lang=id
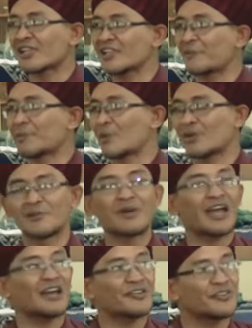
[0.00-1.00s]
ada program
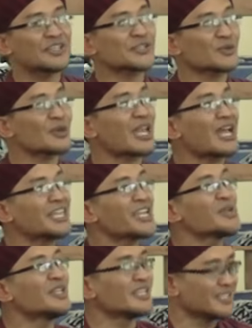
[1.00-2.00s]
Hafiz Quran
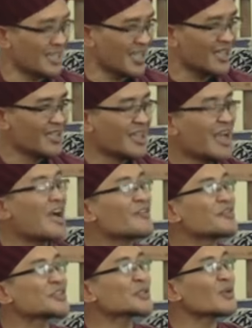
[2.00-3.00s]
Indonesia.
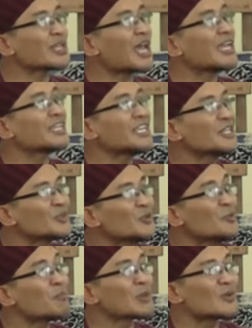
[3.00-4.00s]
Hafiz Quran
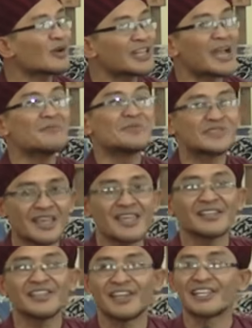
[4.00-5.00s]
itu program
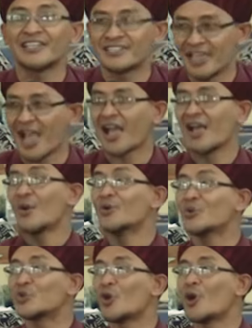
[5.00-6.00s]
saya di gereja
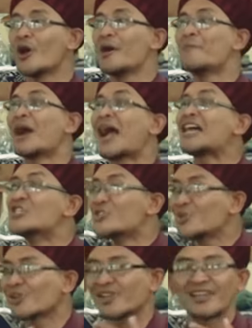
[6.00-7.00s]
untuk
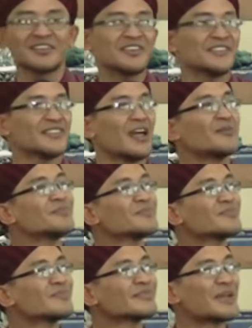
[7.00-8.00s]
menghancurkan Islam.
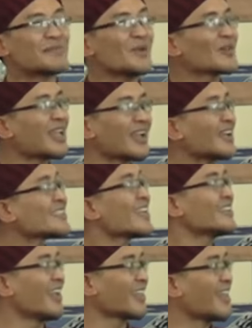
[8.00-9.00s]
Tapi orang nggak
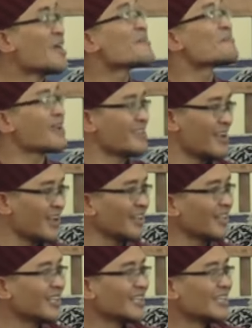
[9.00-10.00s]
sadar,
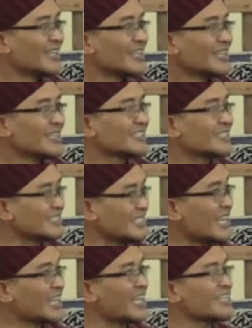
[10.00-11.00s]
padahal
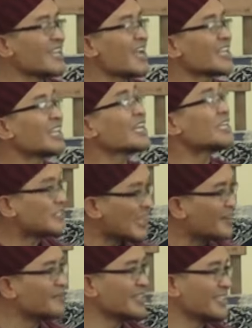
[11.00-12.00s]
siarannya adalah
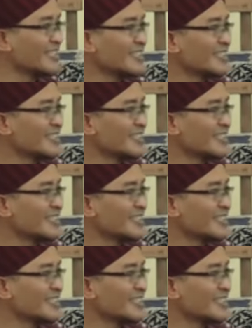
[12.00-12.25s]
Islami.